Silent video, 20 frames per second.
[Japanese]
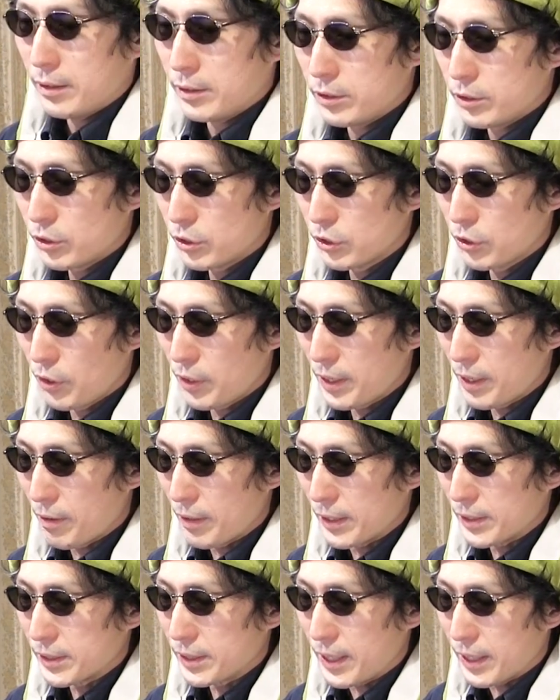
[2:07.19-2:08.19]
それで
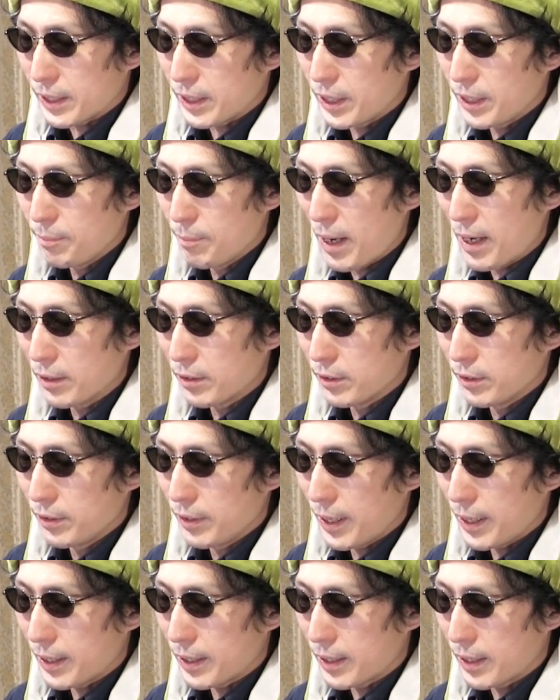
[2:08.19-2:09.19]
はですね気まぐ
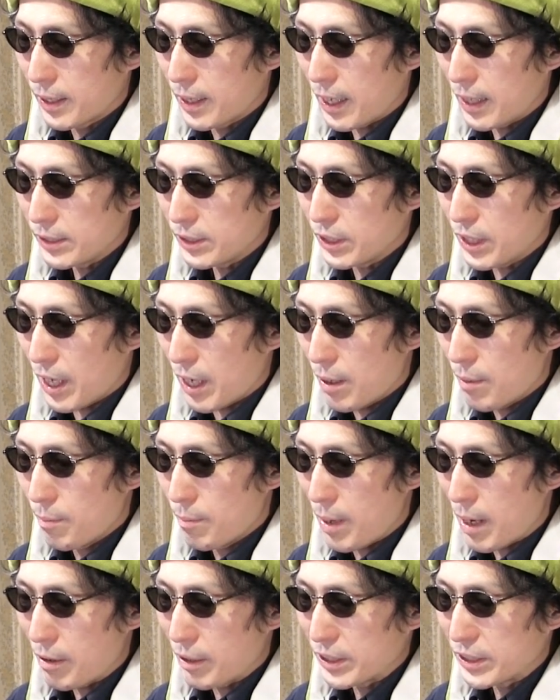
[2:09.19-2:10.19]
れガシャ
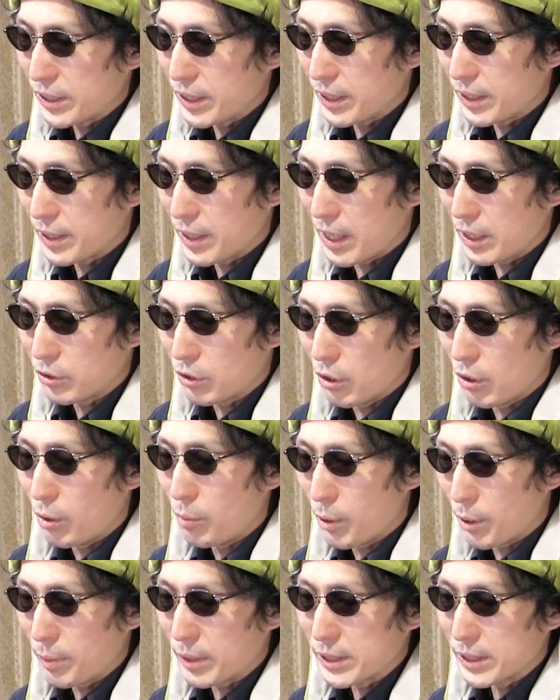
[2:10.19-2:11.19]
回していきたいと
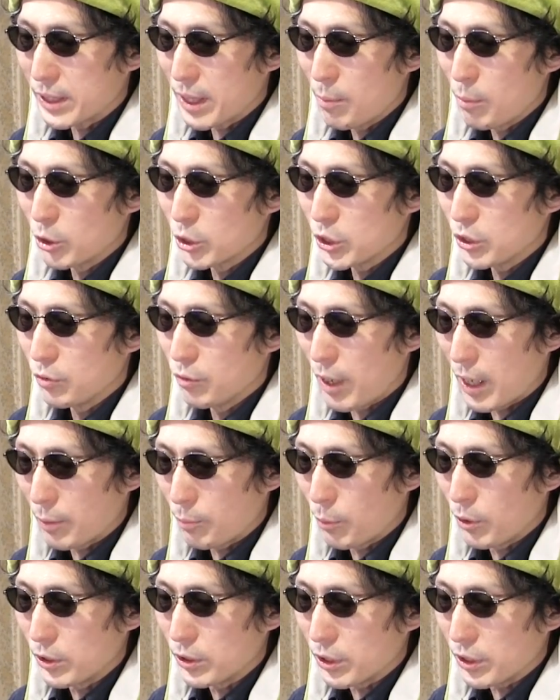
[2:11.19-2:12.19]
思います手持ち Y
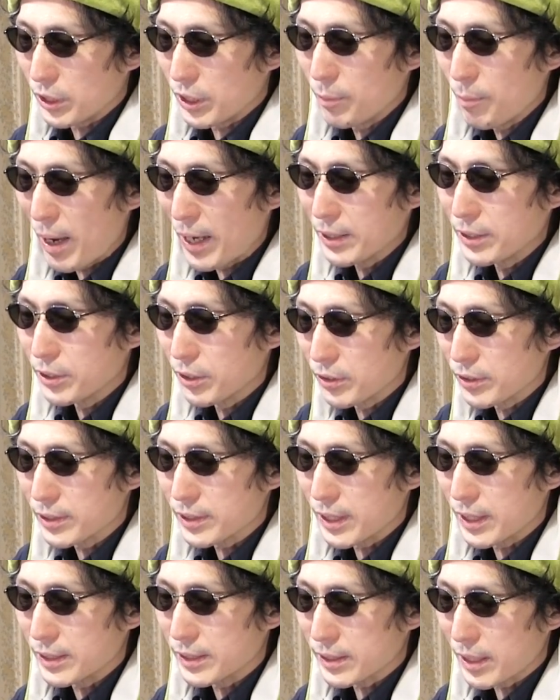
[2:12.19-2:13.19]
ポイント
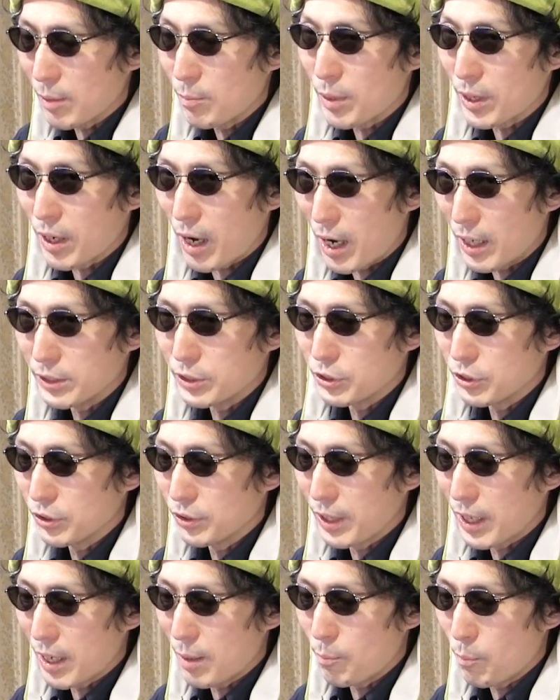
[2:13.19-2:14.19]

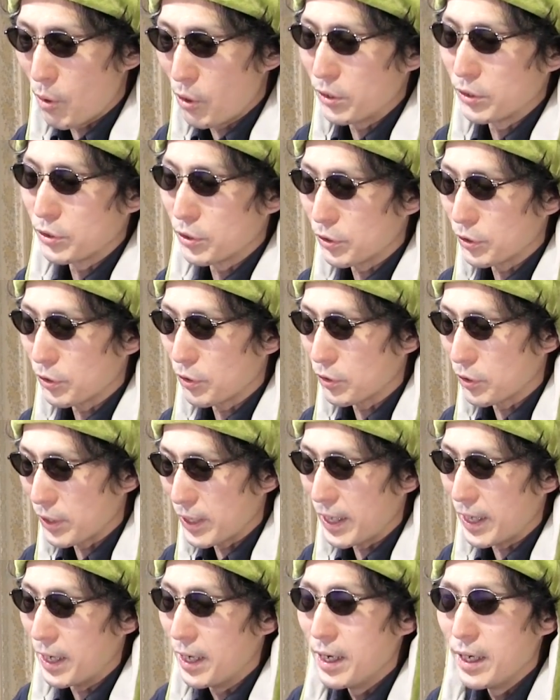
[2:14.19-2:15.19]
24,387ポイントということ
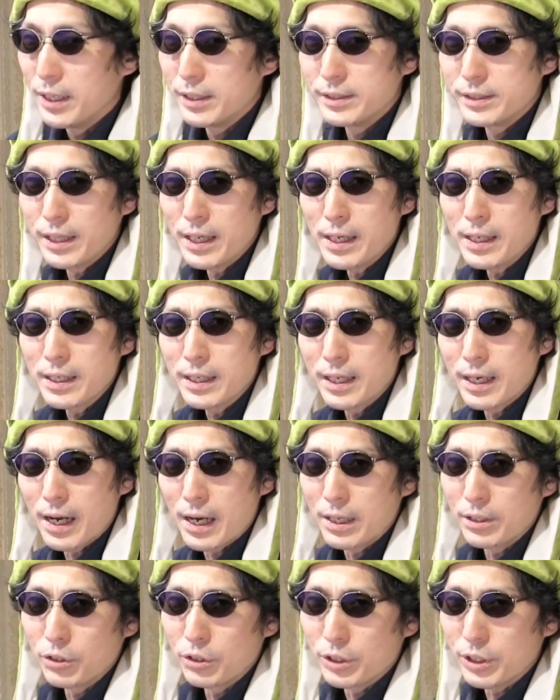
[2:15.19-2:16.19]
で前
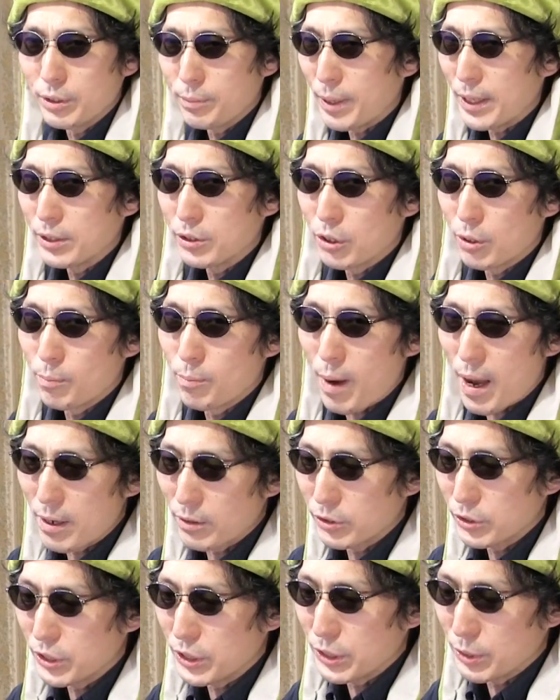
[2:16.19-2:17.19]
回のイベント
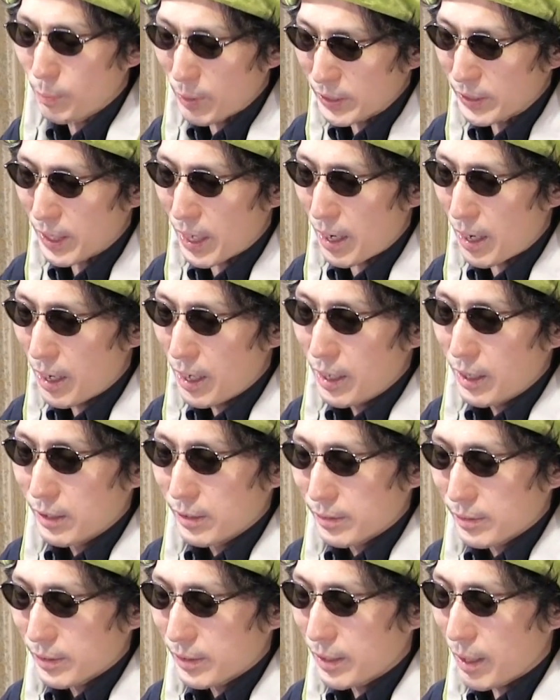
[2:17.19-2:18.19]
爆死しました
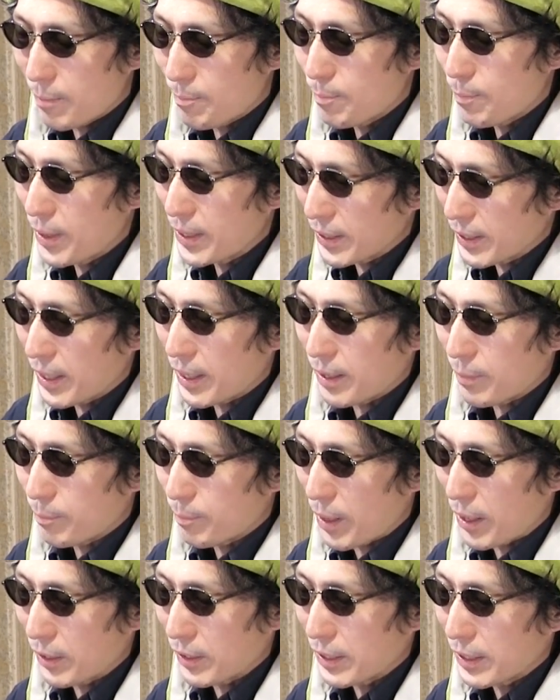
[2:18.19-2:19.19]
やっぱりね
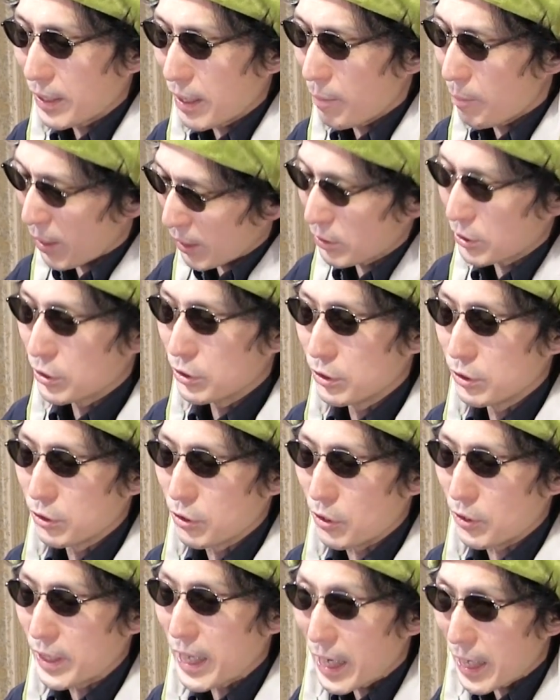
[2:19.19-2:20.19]
1回爆死する
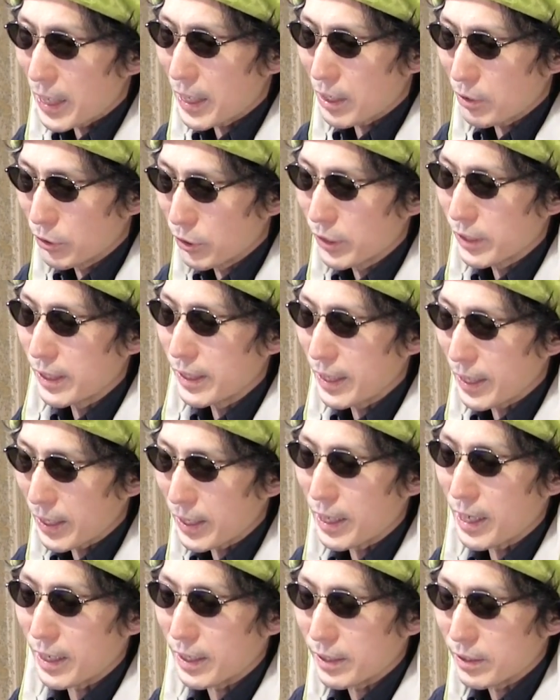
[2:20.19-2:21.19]
となかなか復帰で
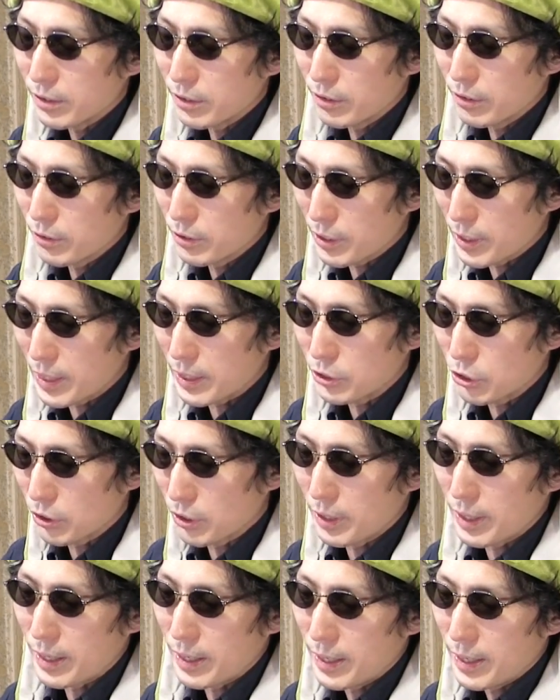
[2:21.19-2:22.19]
きないということでちょっ
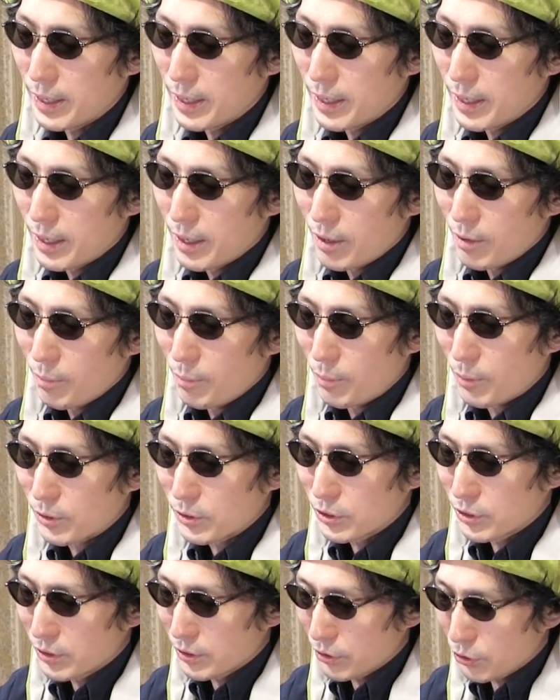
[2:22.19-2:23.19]
とねも
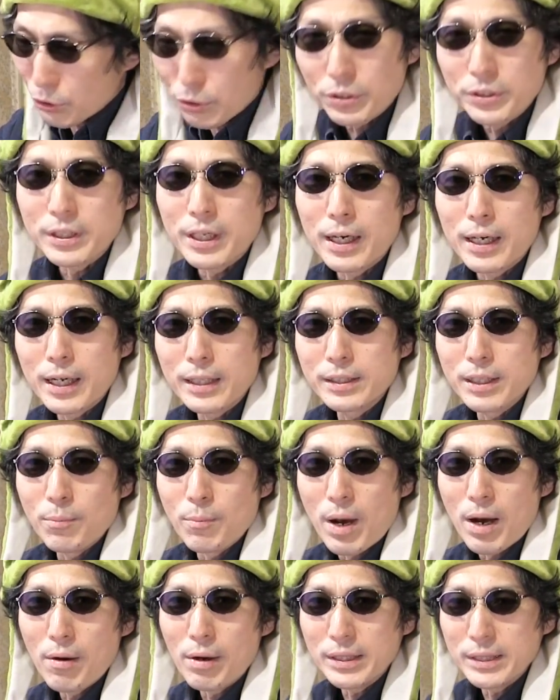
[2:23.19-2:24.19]
うちょっとしかガチャ
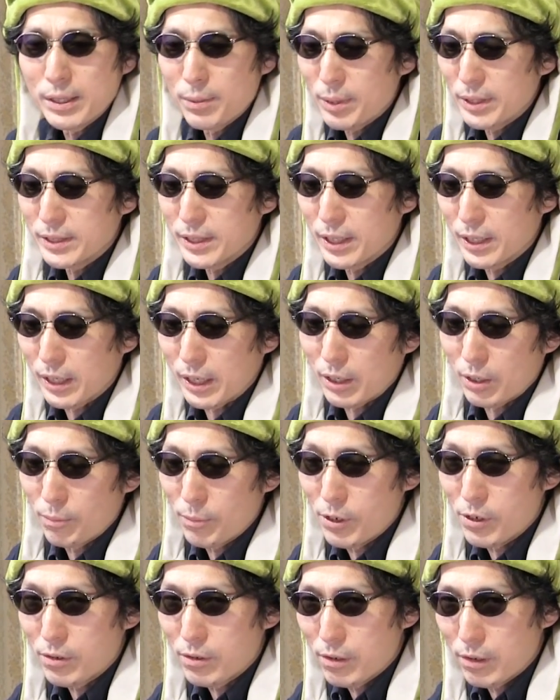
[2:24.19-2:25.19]
回せませんけど
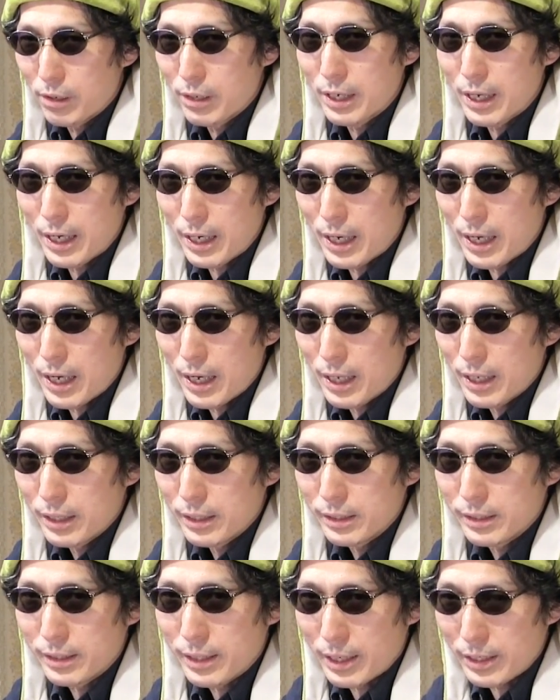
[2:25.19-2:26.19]
もここから
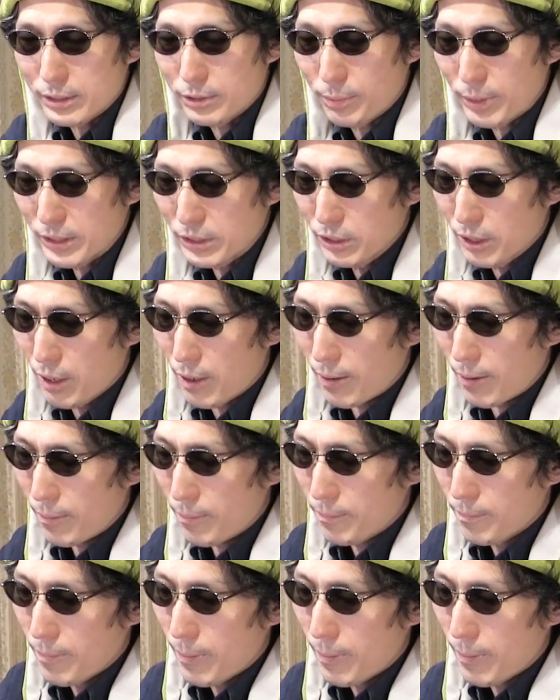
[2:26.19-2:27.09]
出しますよ